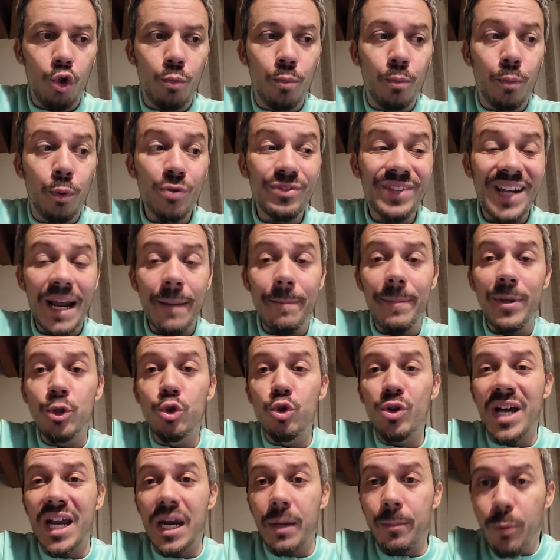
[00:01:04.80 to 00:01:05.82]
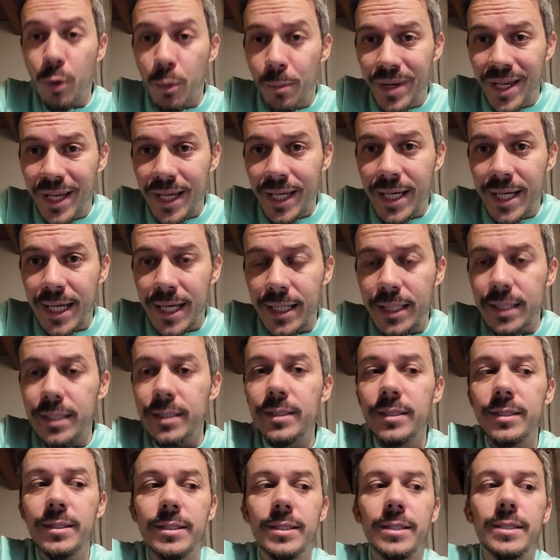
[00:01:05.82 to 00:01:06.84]
Potrebbe giocare
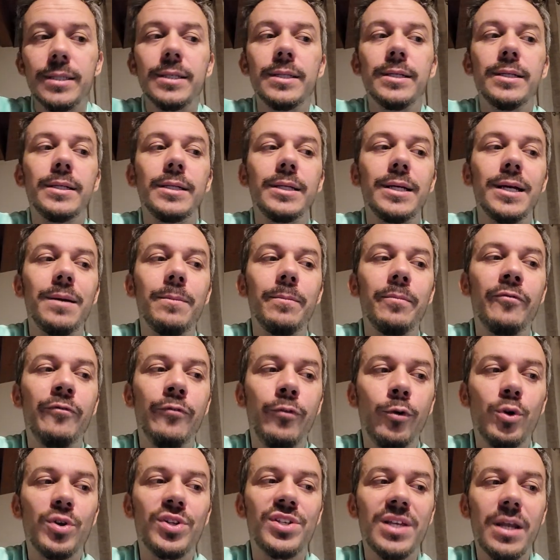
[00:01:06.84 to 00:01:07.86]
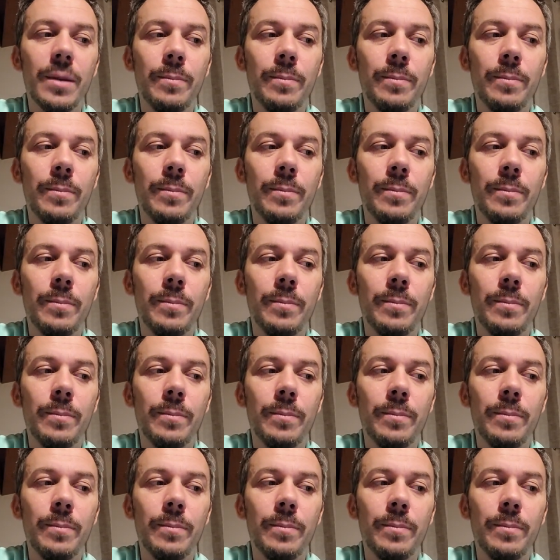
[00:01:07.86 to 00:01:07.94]
Pobega, forse